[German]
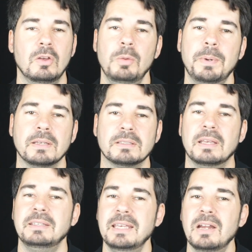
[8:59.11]
Übrigens,
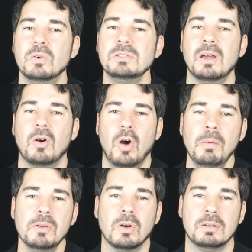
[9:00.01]
jeder unserer
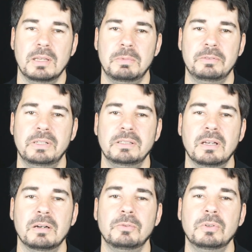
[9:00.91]

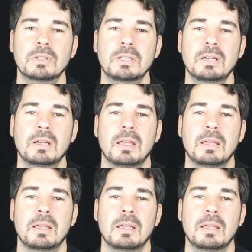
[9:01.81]
Omegon-Nebelfilter wurde